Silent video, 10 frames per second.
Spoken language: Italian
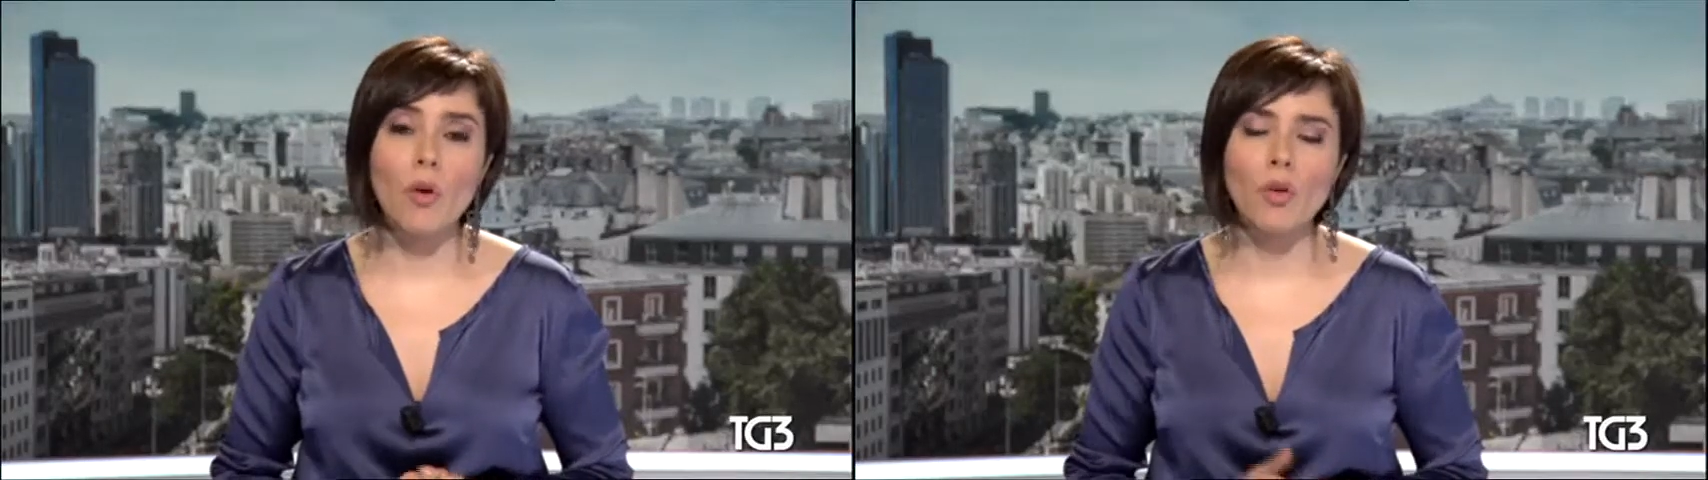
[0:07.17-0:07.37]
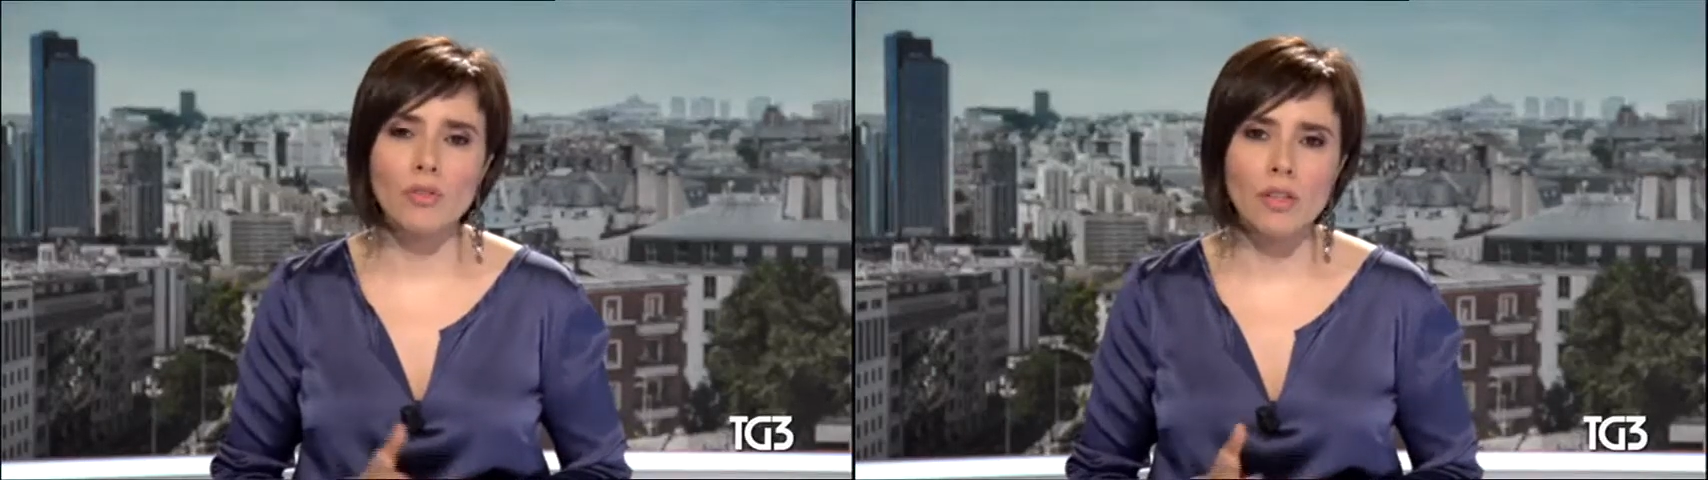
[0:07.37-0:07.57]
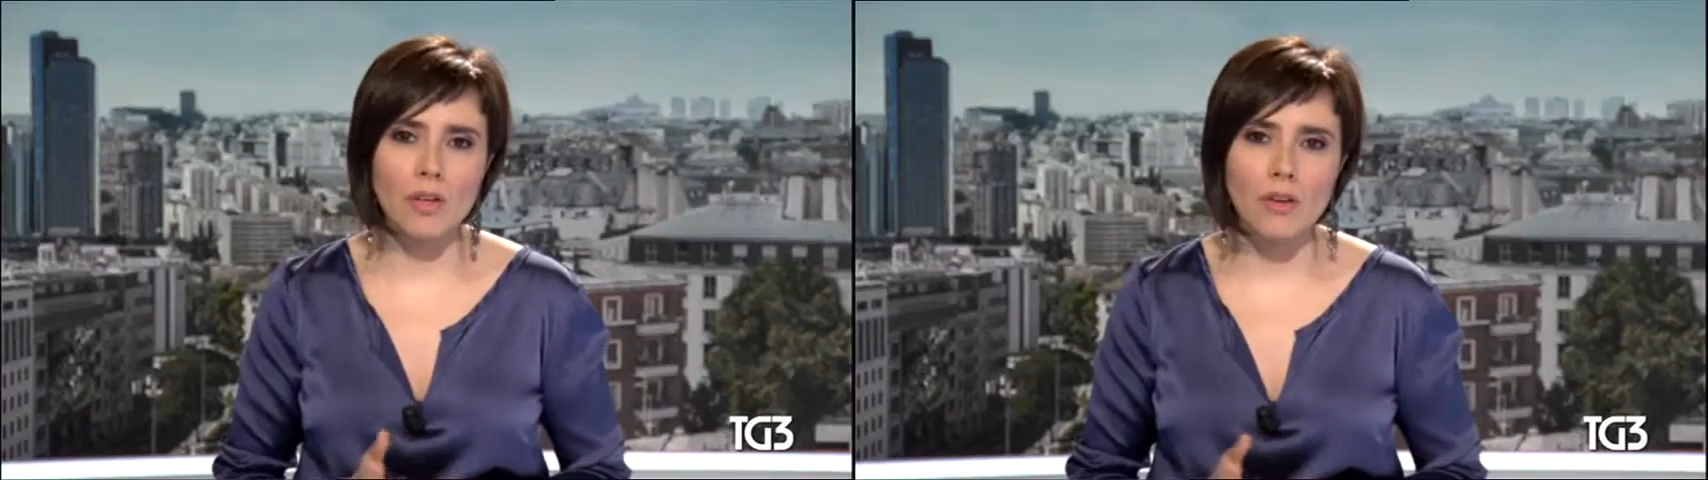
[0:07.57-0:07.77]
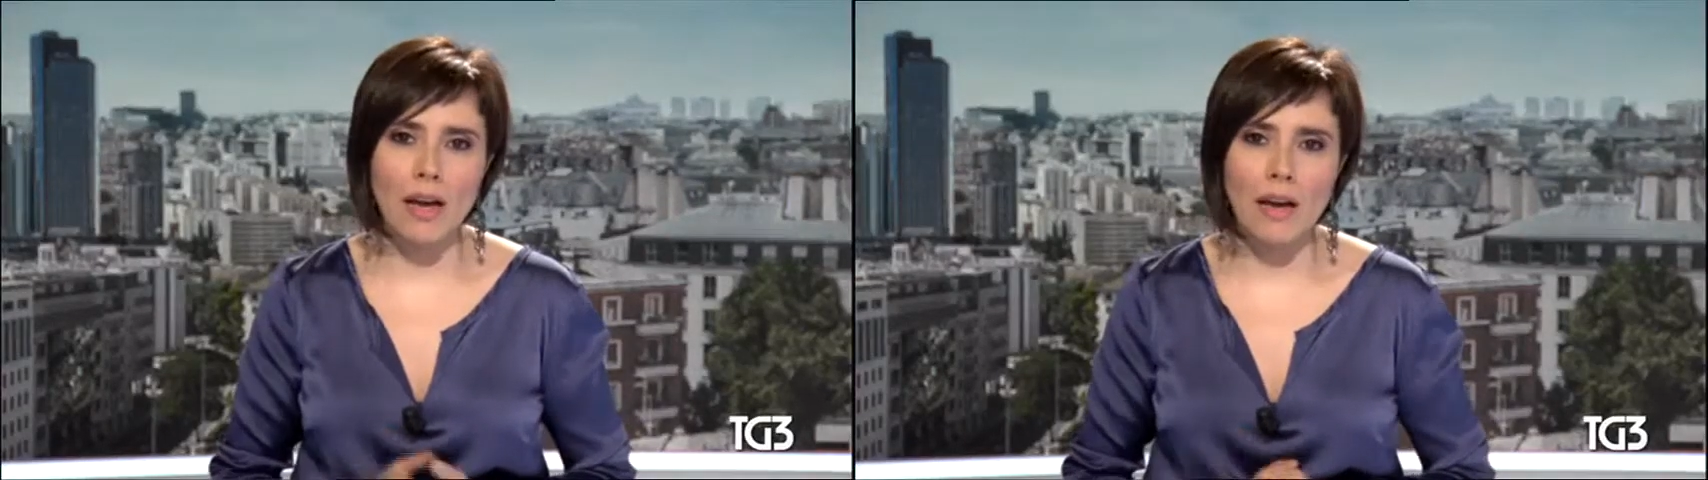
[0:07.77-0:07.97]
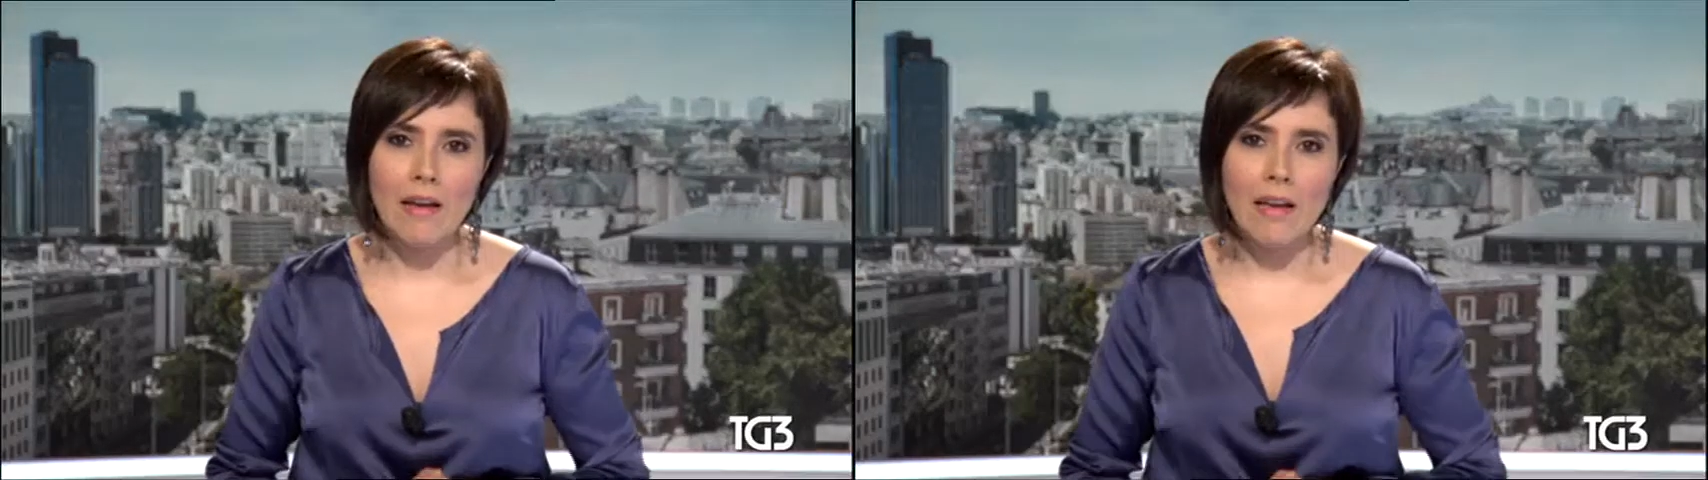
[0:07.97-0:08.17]
i conti con
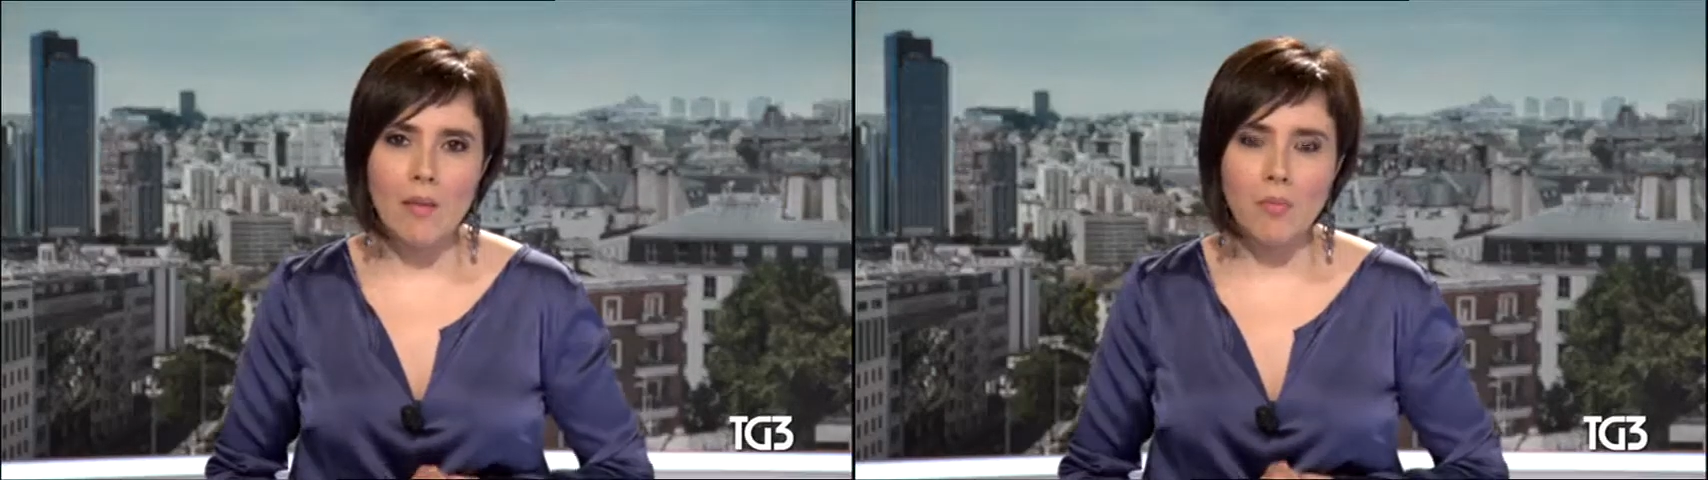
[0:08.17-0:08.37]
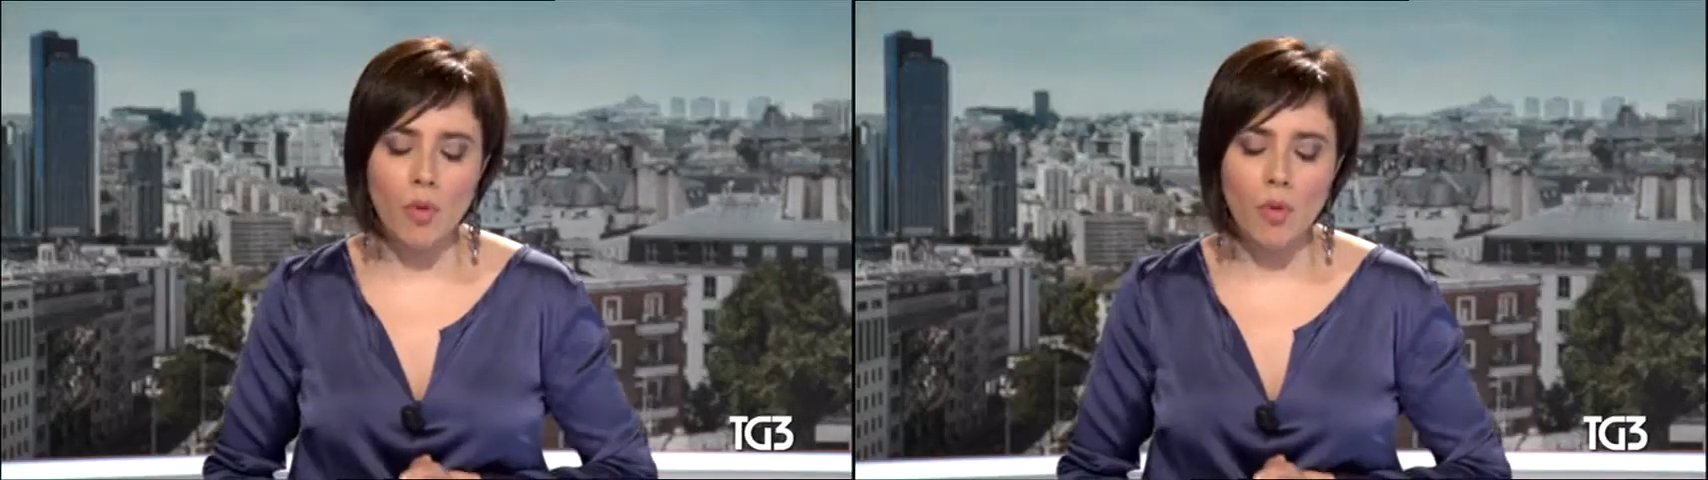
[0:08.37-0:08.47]
la eh,